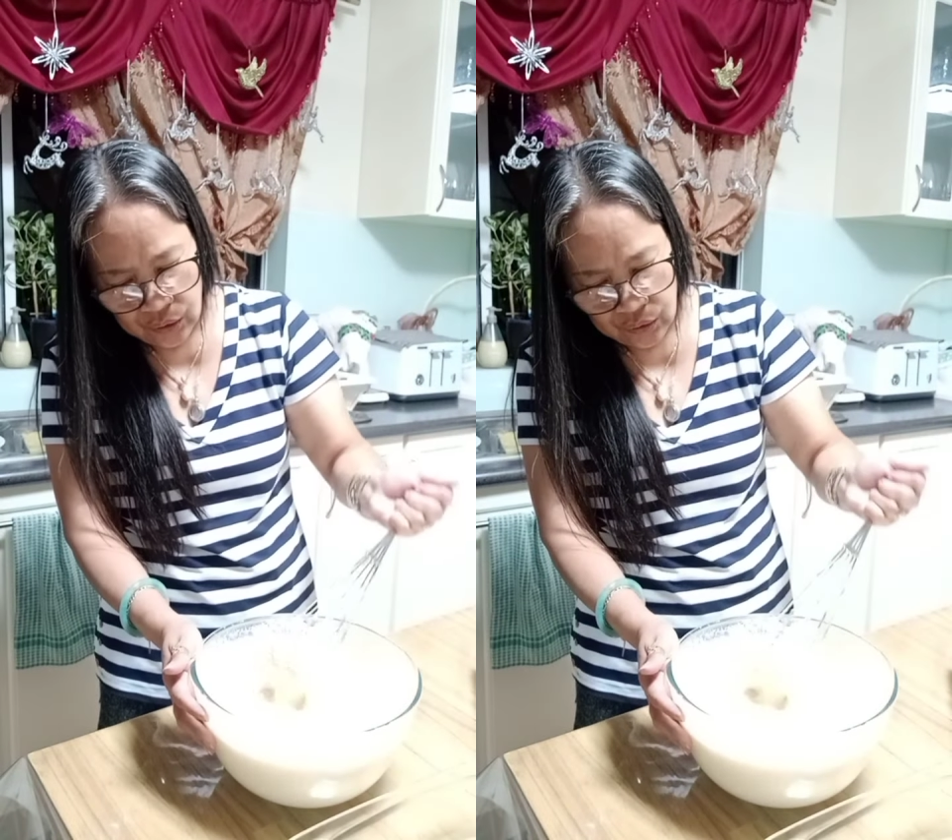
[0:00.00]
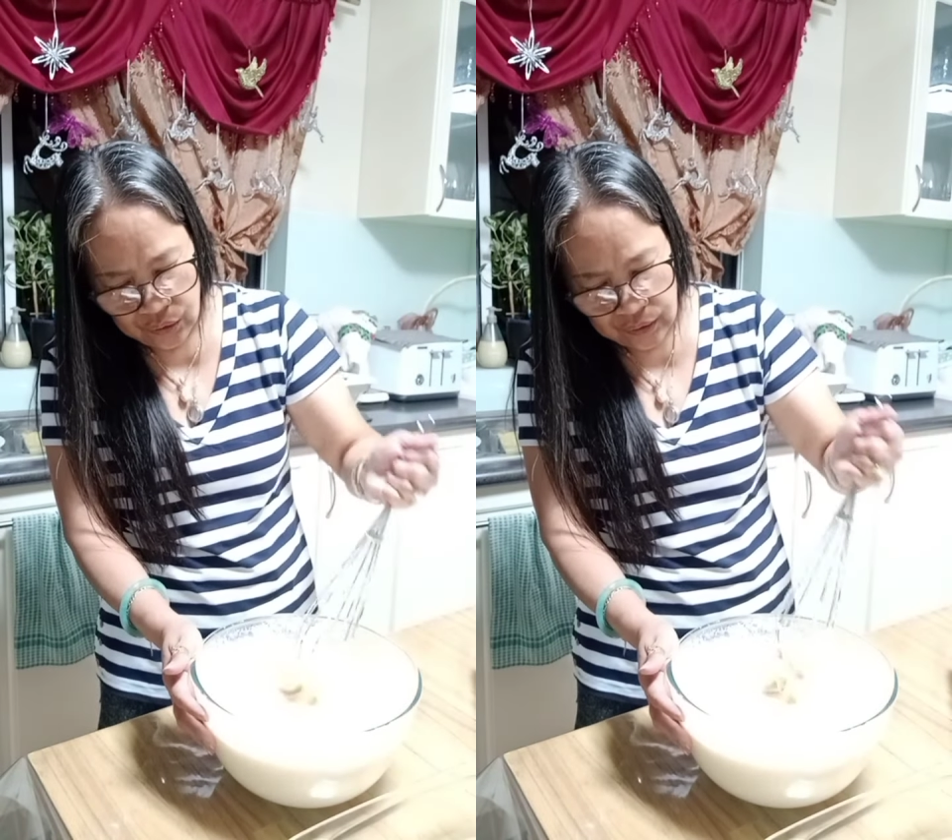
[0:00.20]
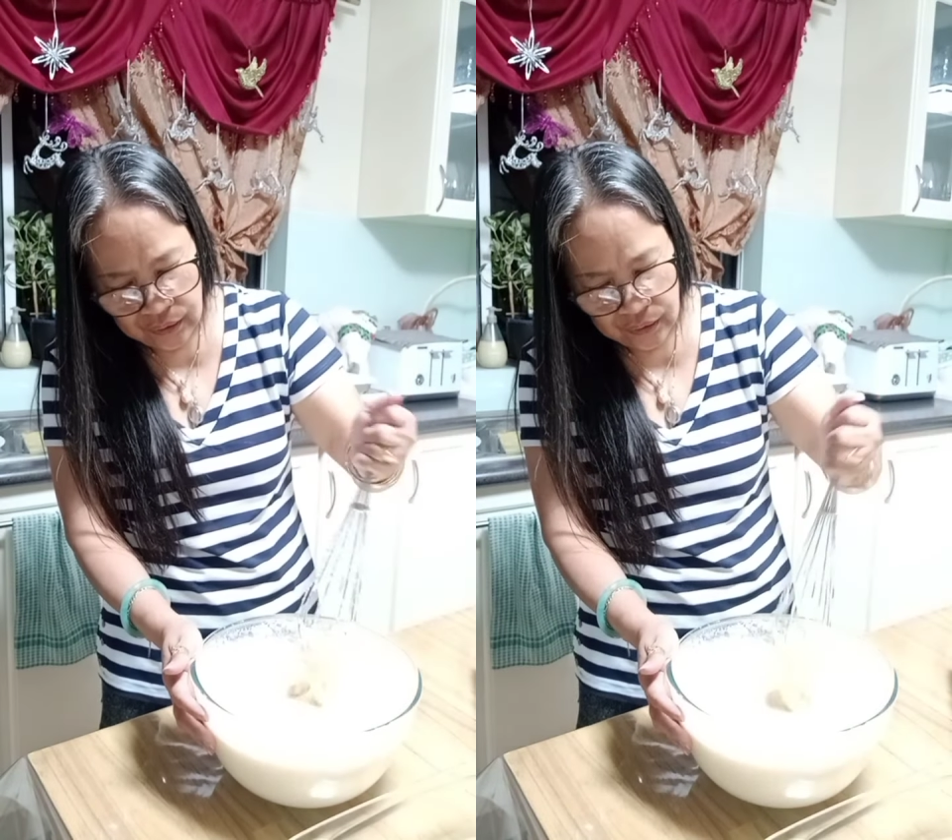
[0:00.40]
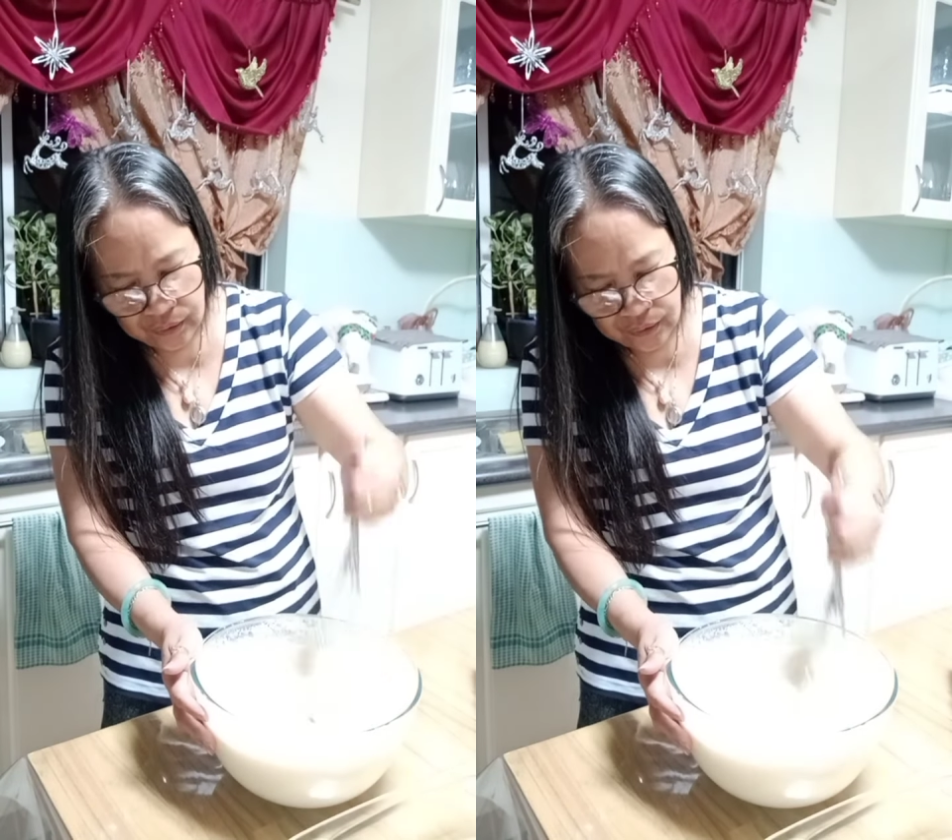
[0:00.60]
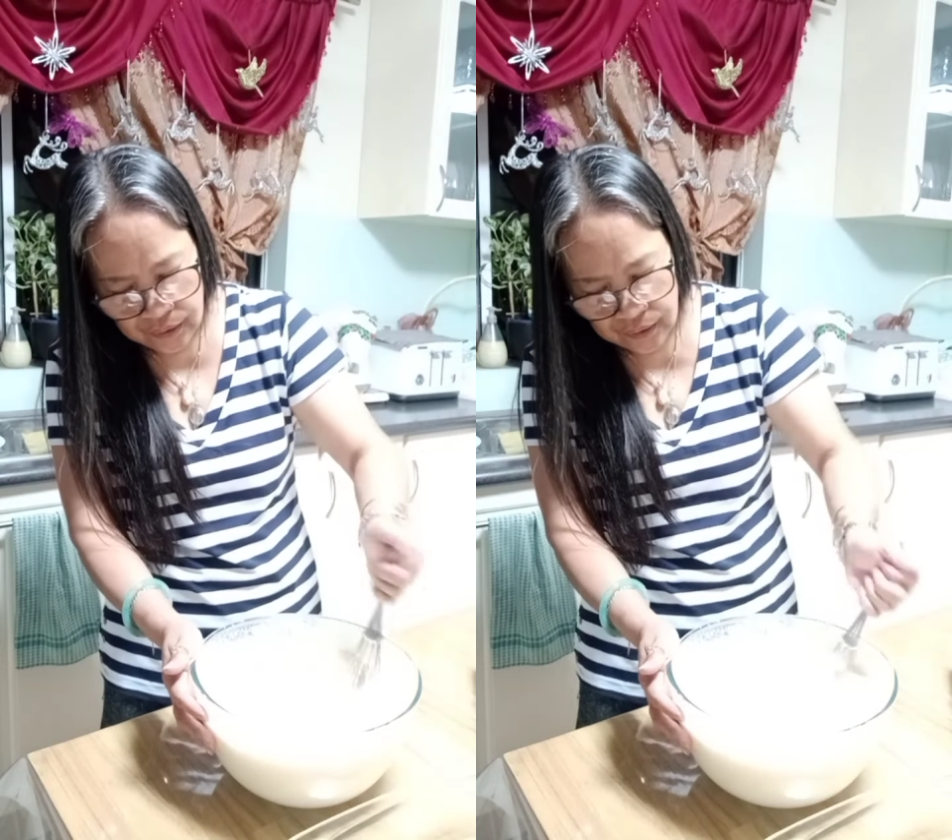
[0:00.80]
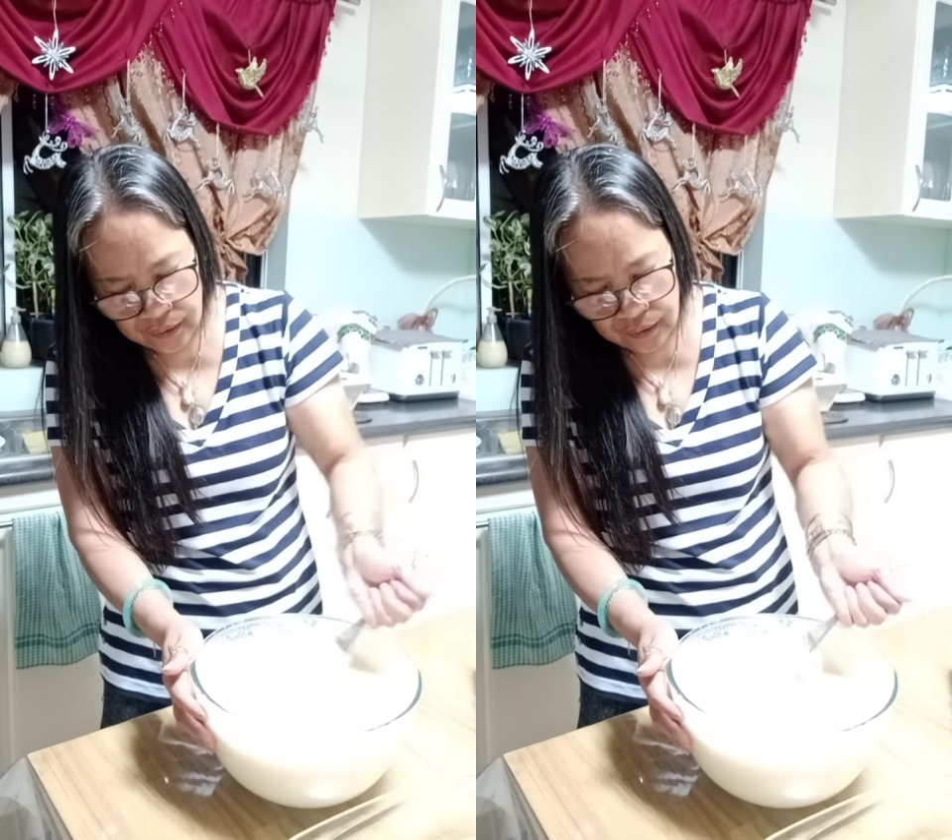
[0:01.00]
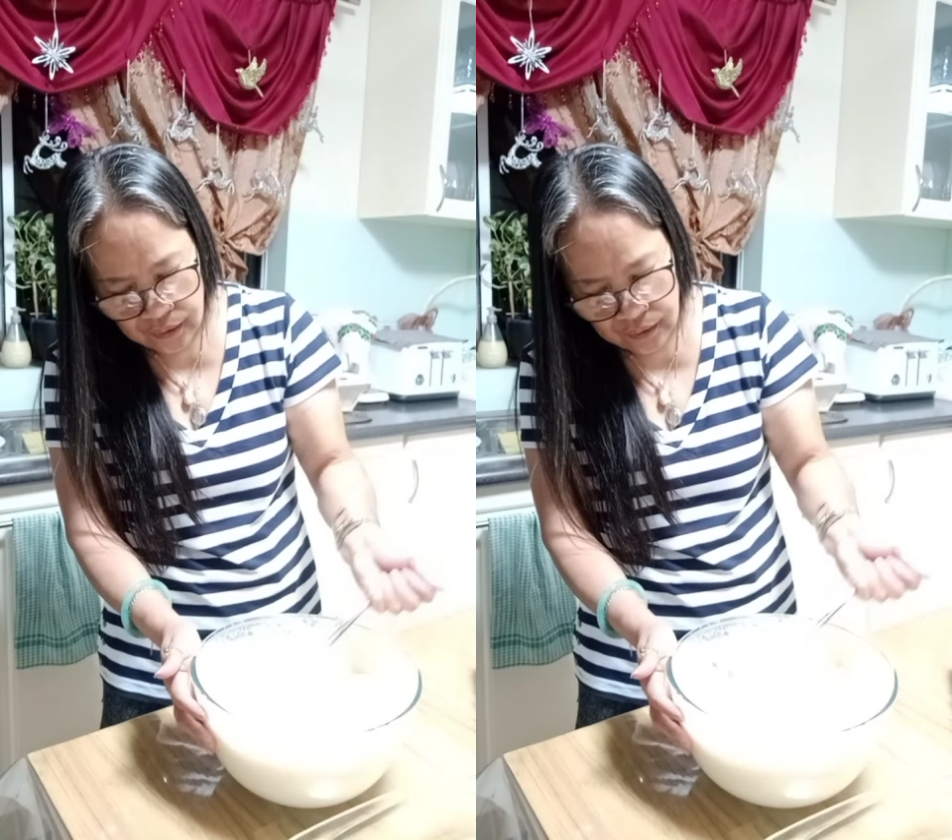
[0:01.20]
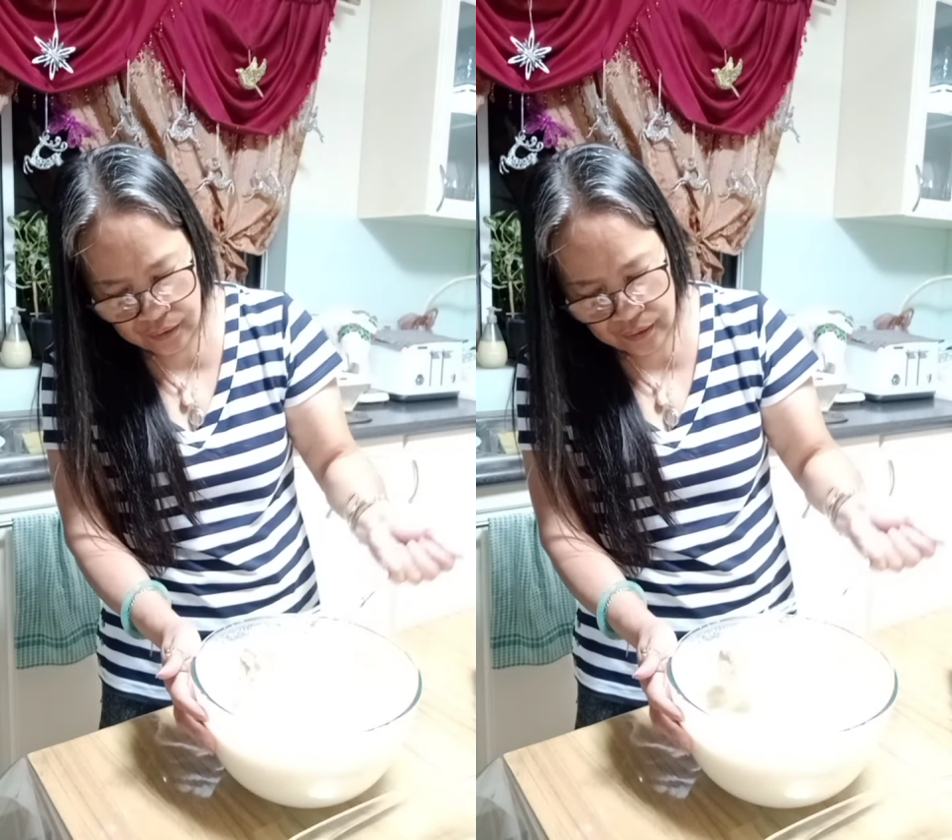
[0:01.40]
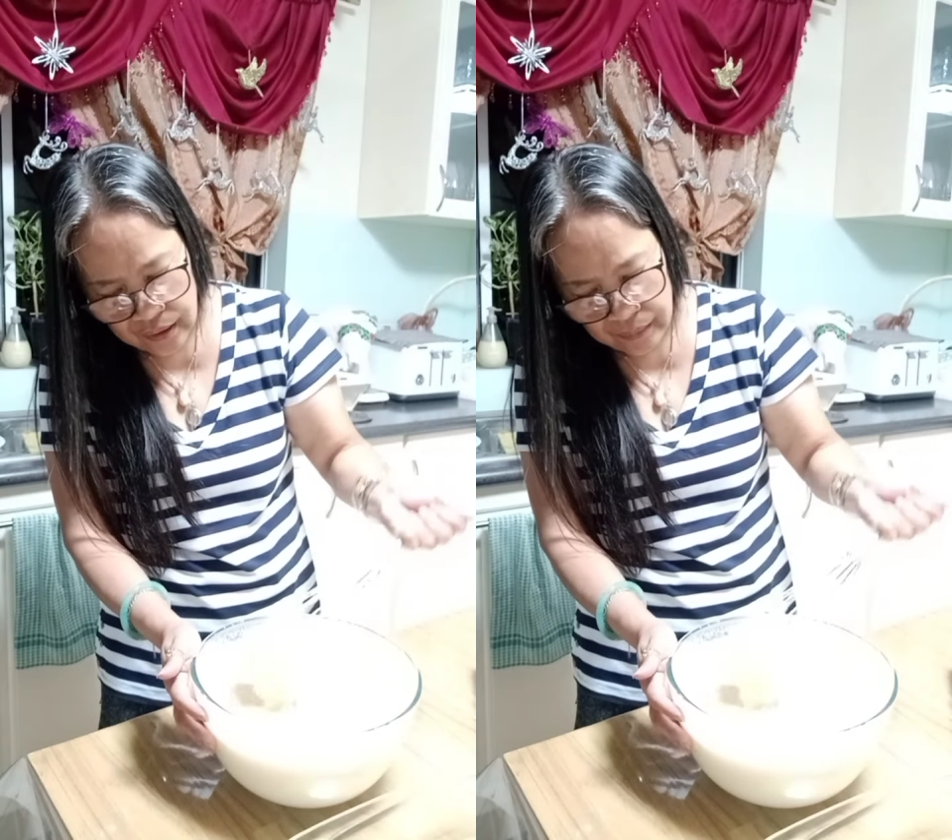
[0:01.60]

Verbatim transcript: good. Look, they